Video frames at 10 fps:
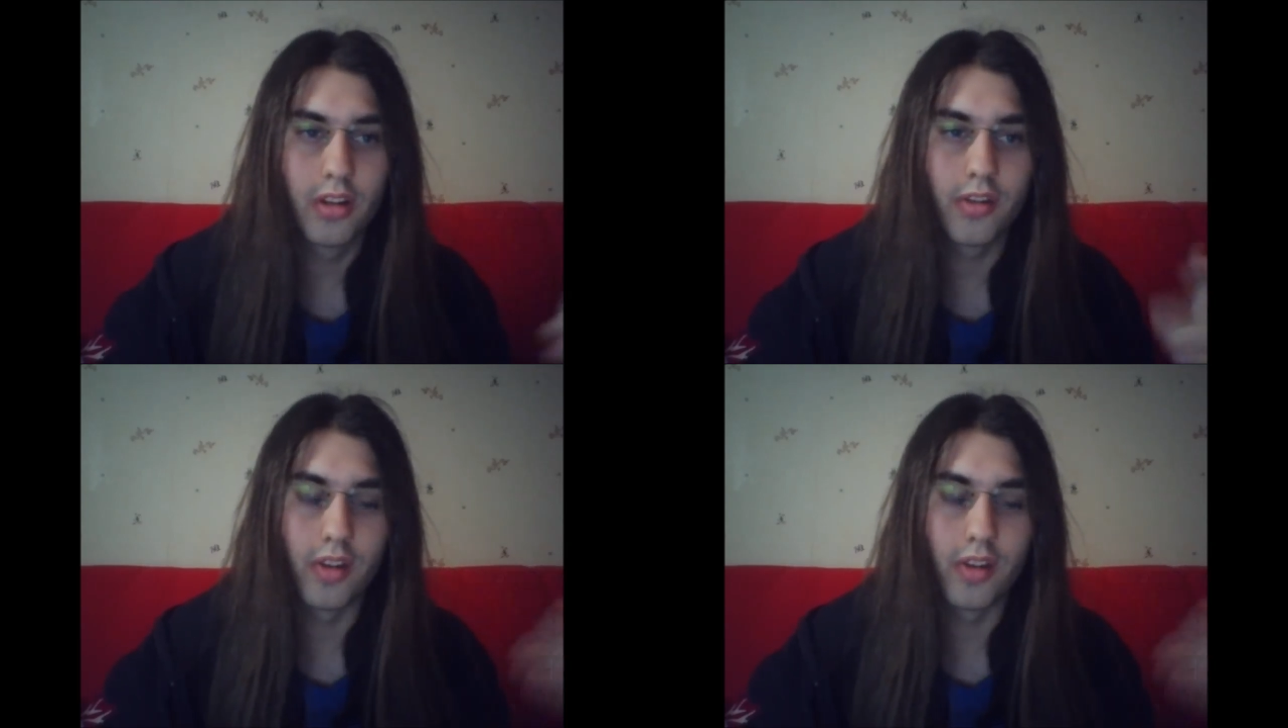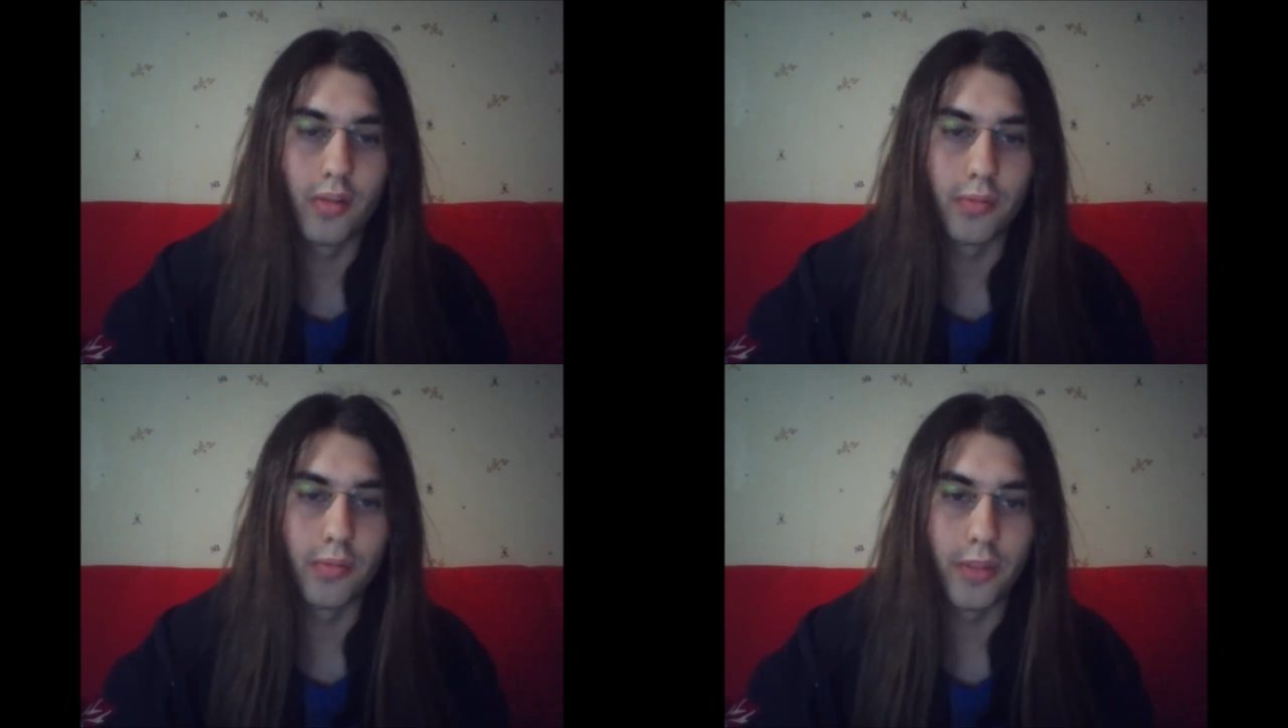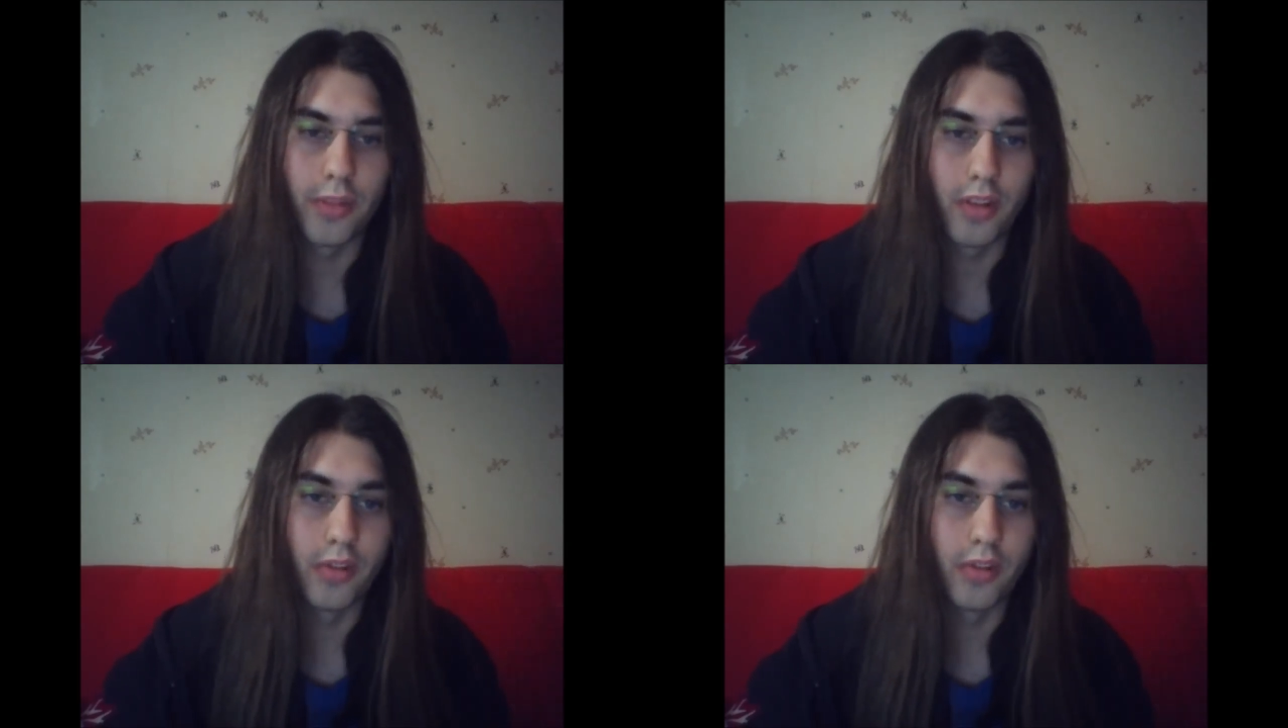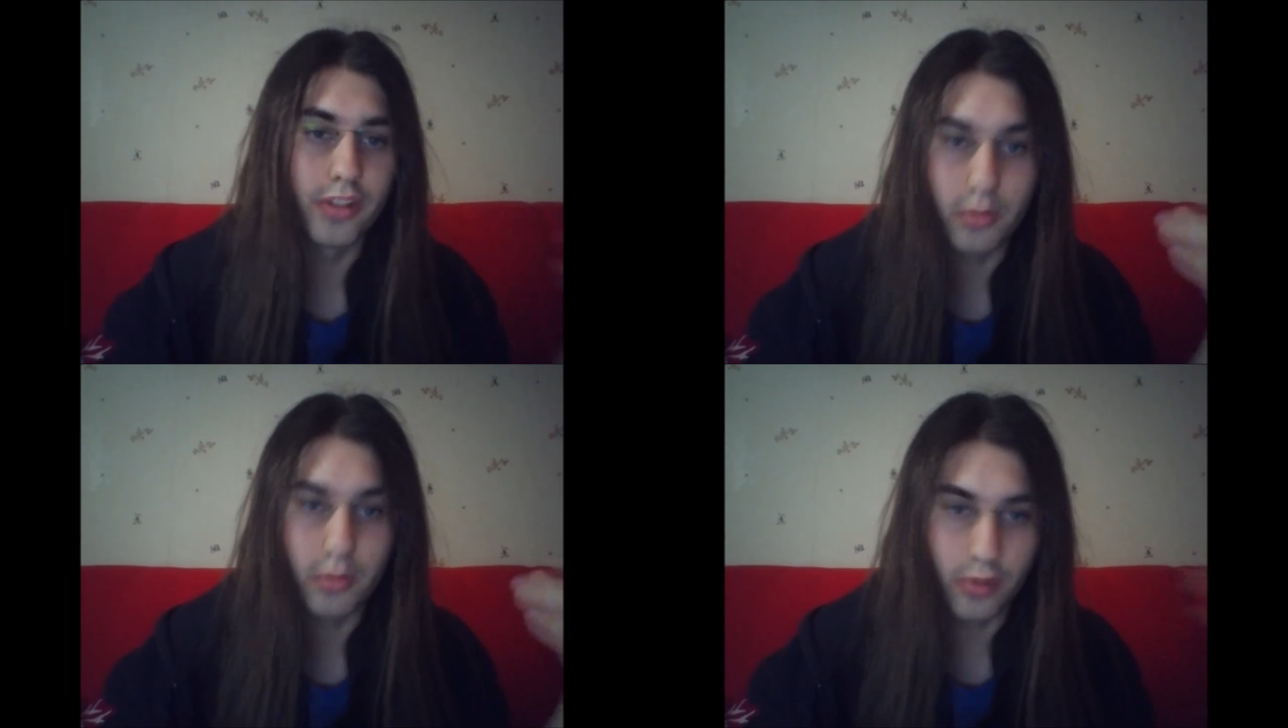enfin, le
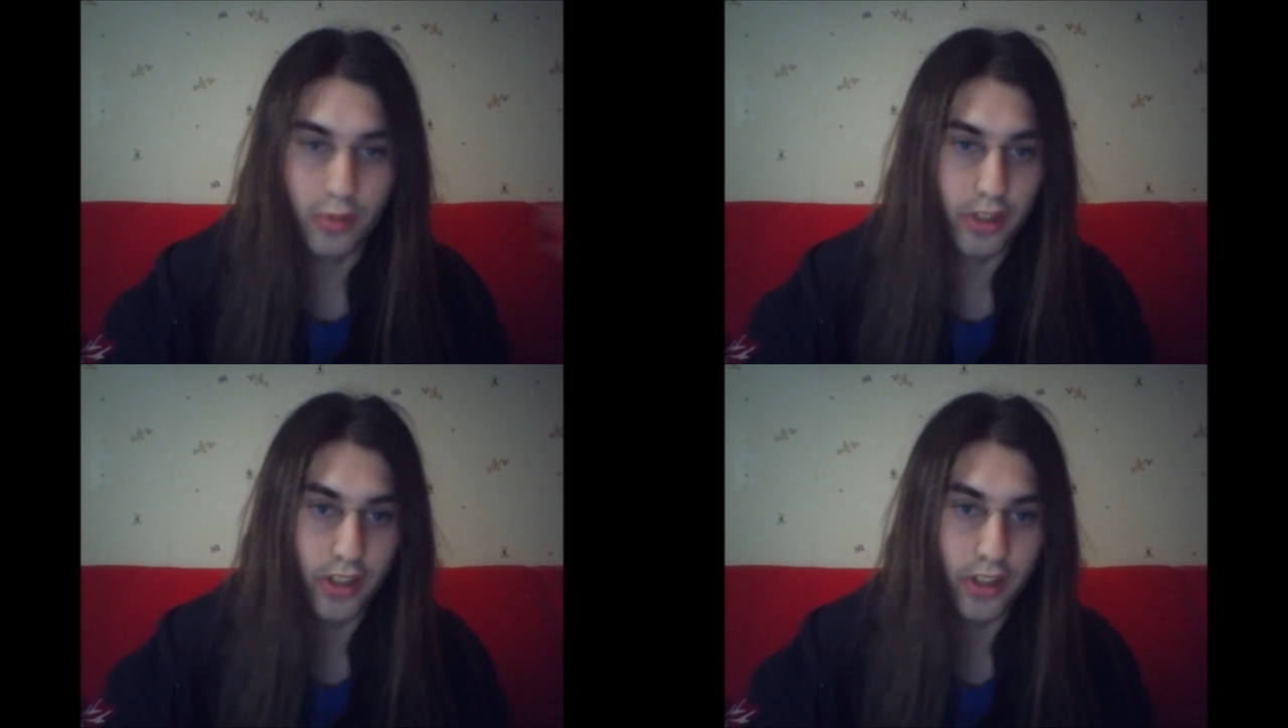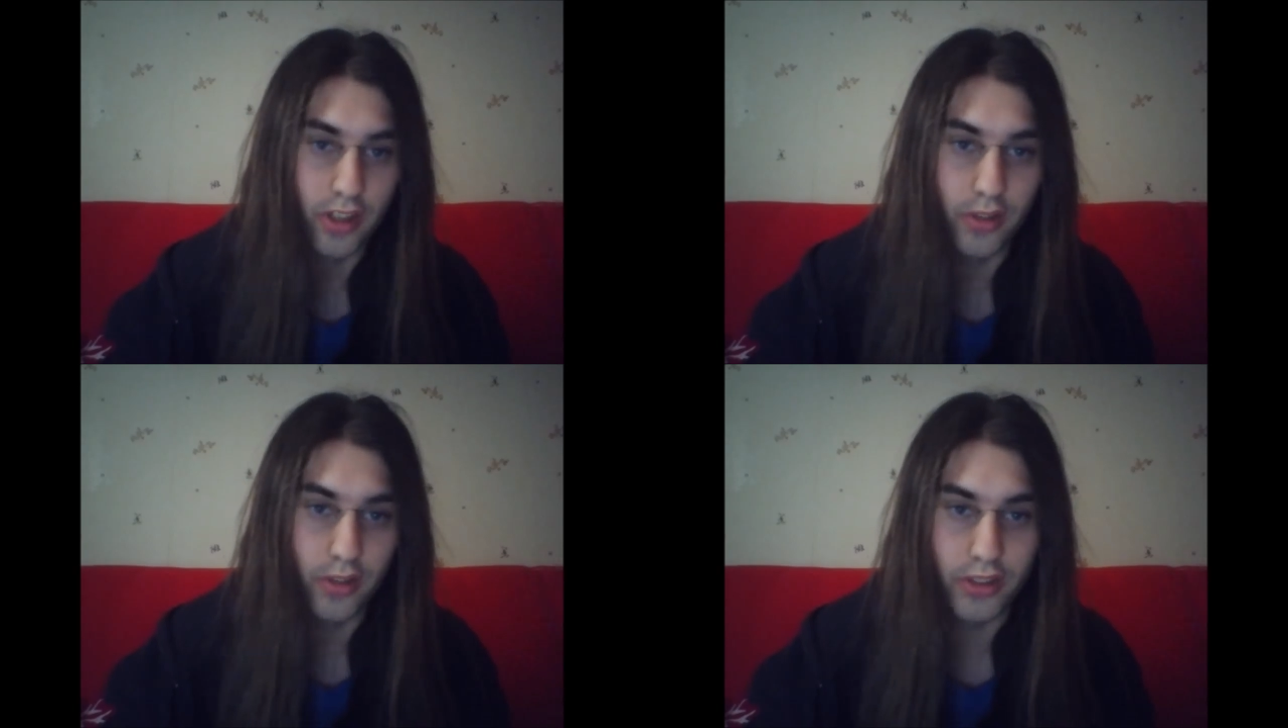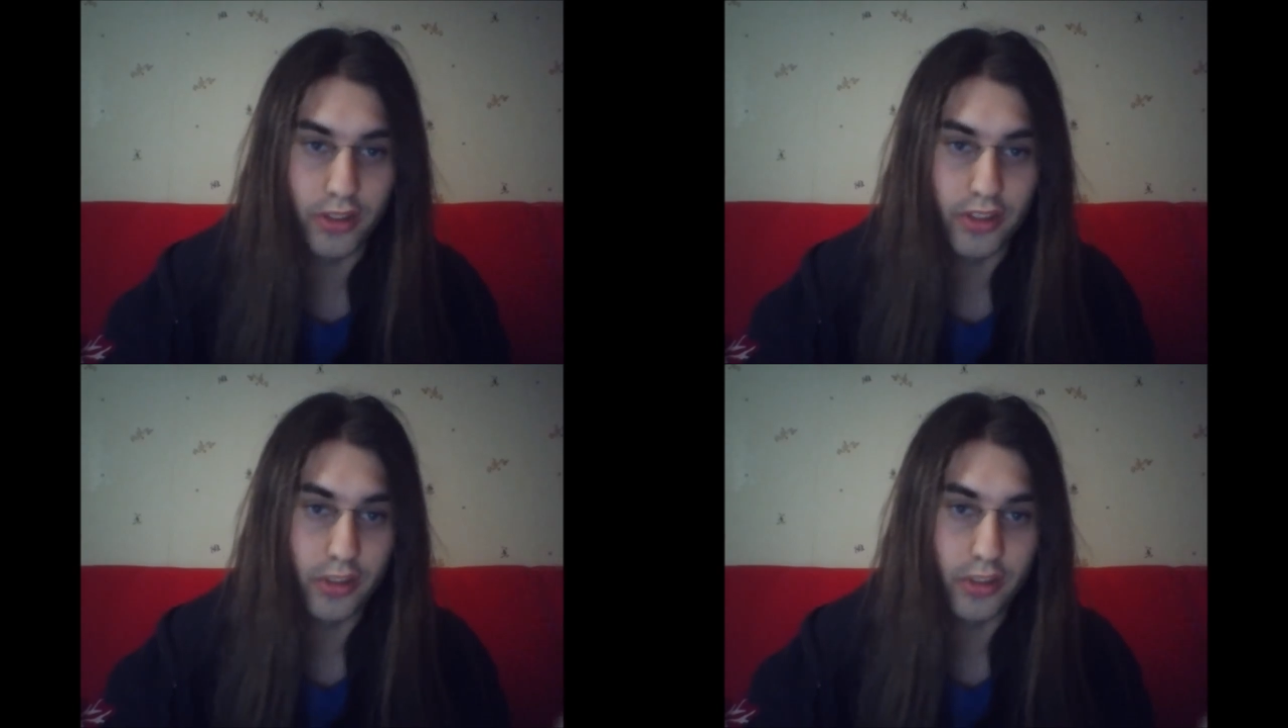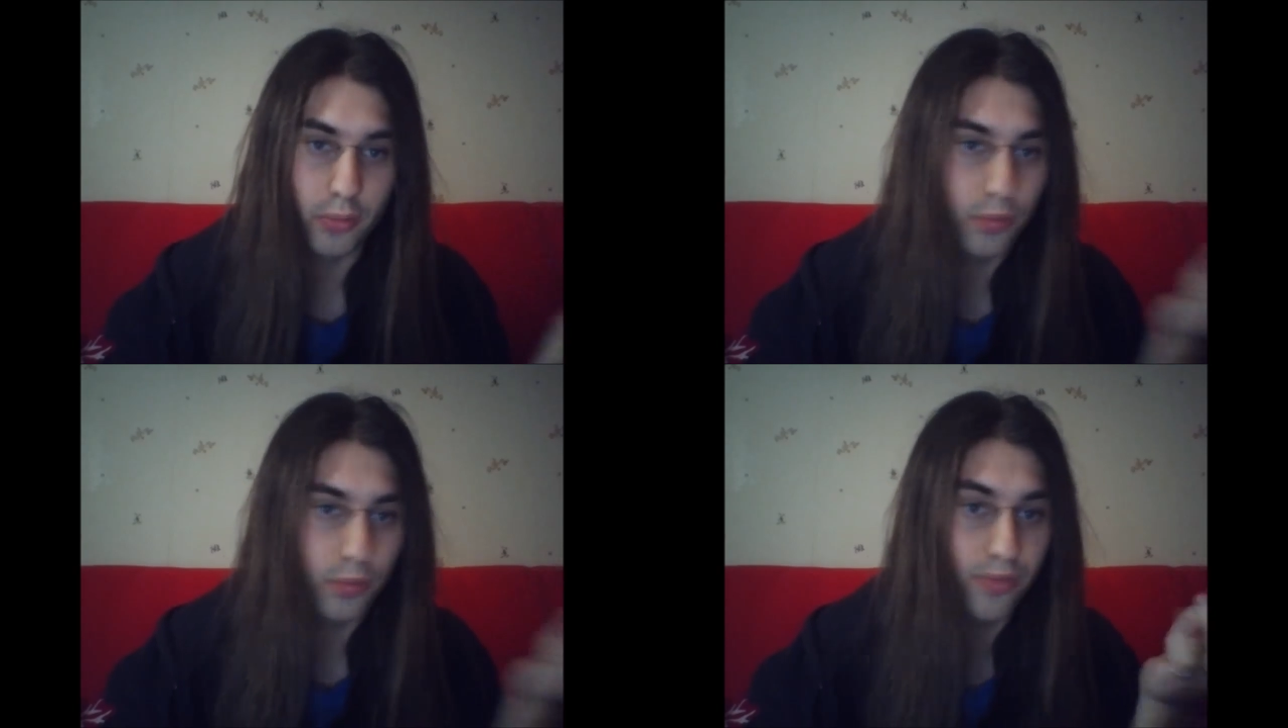distributeur italien avait décidé de
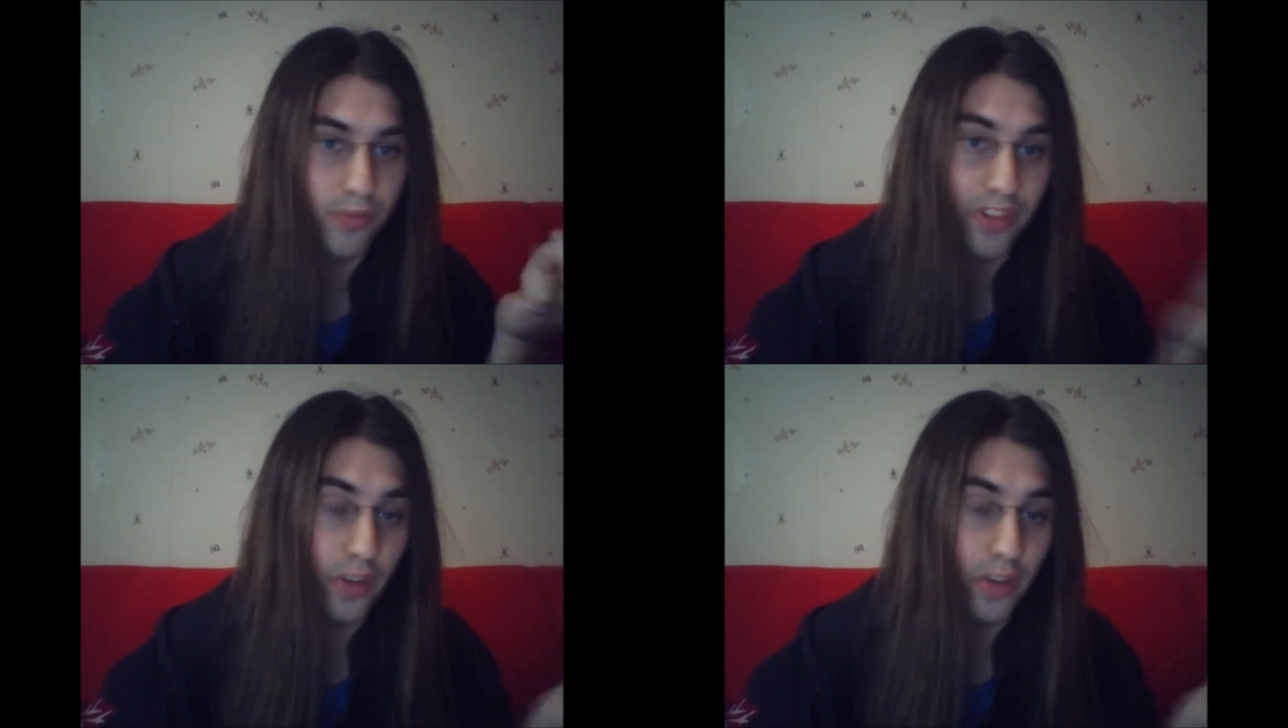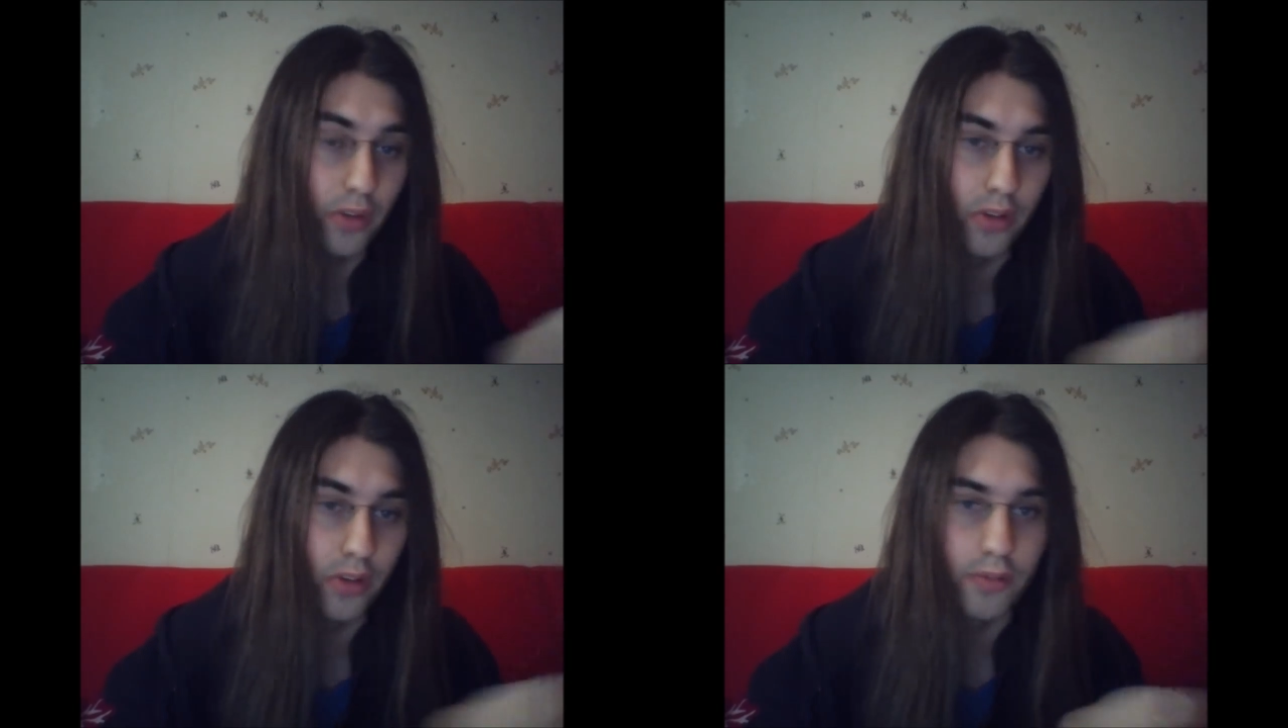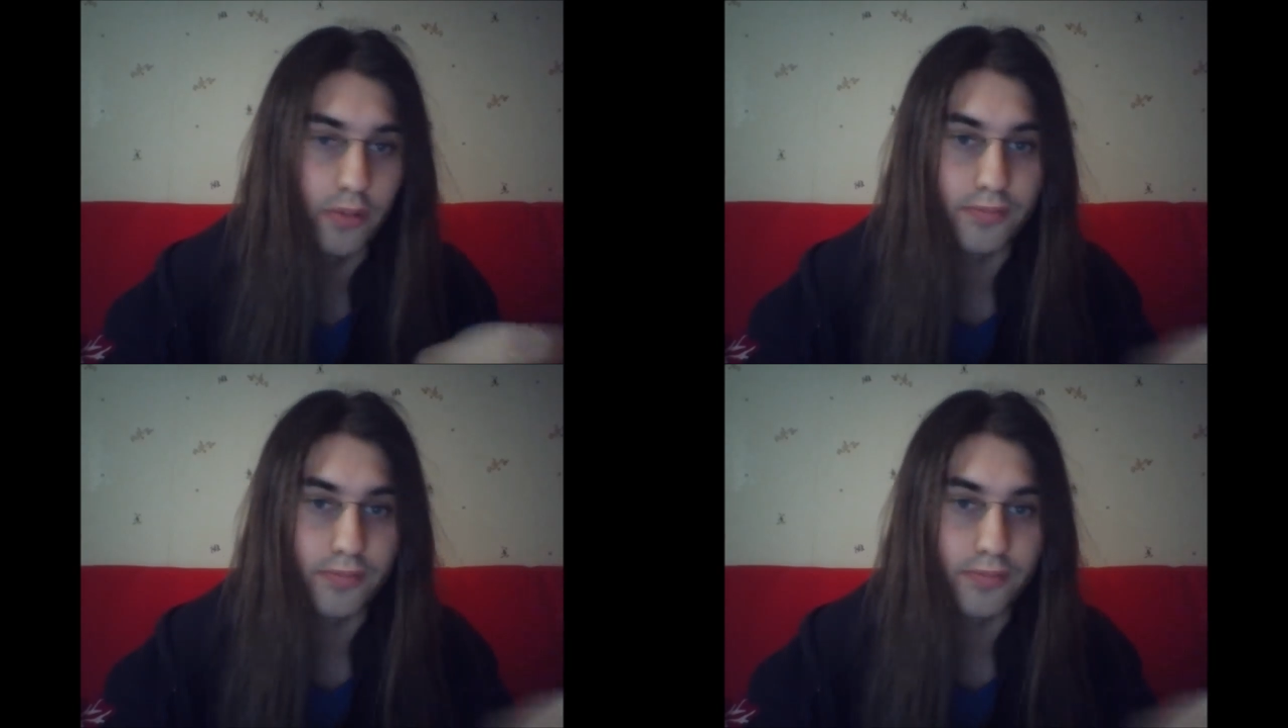faire une,